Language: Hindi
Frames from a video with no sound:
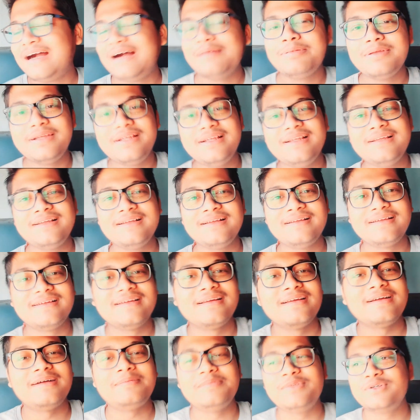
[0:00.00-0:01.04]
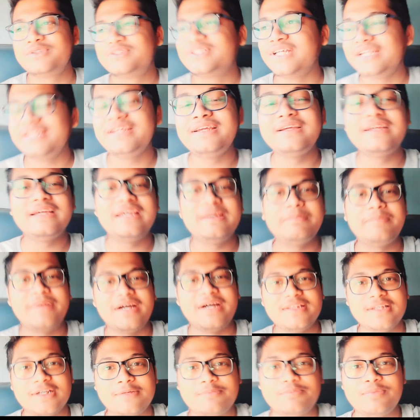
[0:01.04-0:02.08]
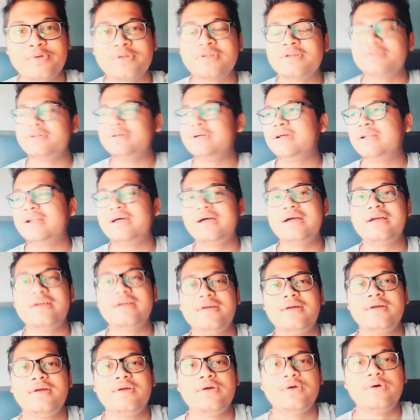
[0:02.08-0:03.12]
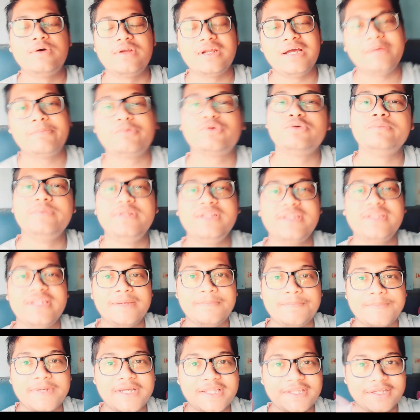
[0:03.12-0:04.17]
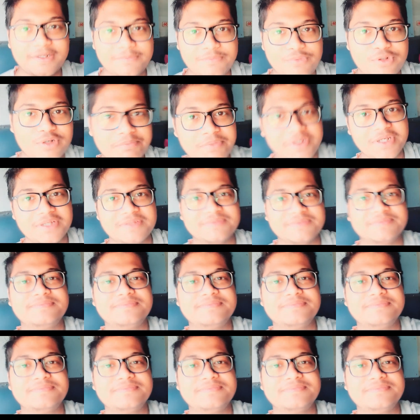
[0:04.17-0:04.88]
अभी हम लोग चलेंगे बानकपुर है ना और आपको मिलते हैं हम बानकपुर में